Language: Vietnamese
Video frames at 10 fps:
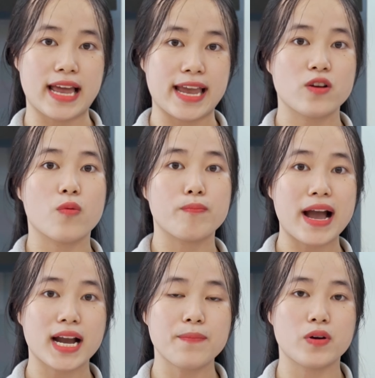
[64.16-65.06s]
đại gồm
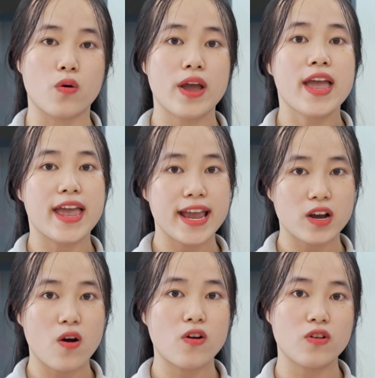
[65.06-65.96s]
3 cấp độ:
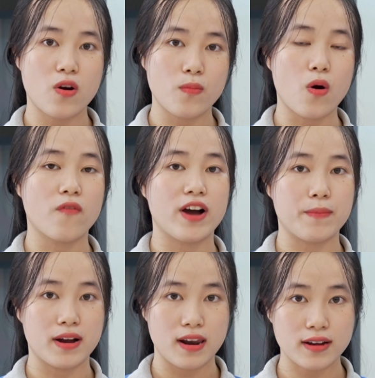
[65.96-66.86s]
Eco, Normal
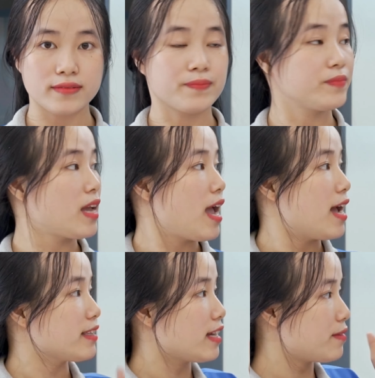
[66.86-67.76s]
và Plus.
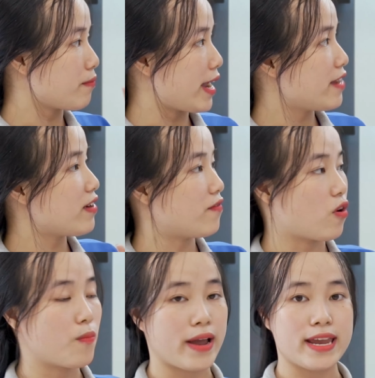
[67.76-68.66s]
Thân máy và
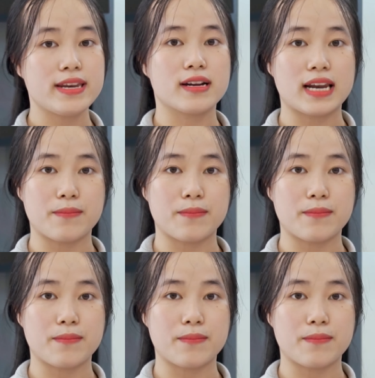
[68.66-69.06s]
vỏ máy được